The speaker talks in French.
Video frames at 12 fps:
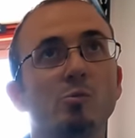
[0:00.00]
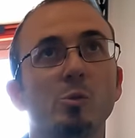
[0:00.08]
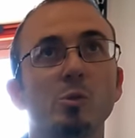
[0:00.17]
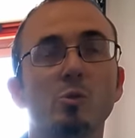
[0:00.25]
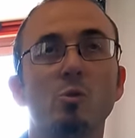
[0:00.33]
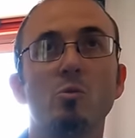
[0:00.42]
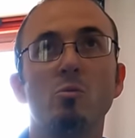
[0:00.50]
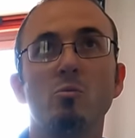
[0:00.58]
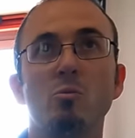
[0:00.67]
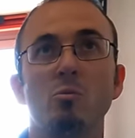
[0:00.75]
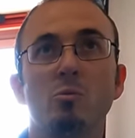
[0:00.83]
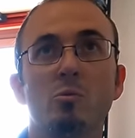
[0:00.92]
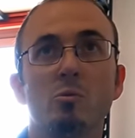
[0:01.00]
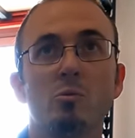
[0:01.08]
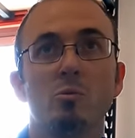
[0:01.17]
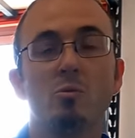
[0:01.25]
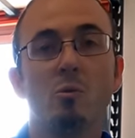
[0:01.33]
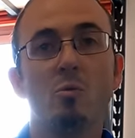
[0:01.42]
je pense que le,
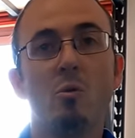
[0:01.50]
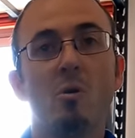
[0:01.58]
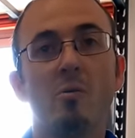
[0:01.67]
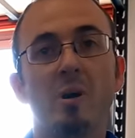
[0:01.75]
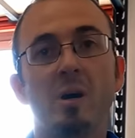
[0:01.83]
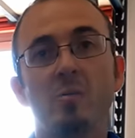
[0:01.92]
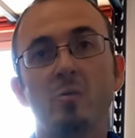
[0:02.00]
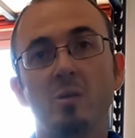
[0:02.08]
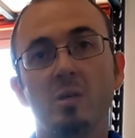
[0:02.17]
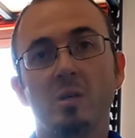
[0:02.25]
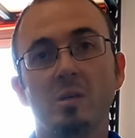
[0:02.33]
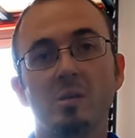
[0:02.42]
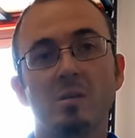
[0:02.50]
ce sur quoi on va aboutir,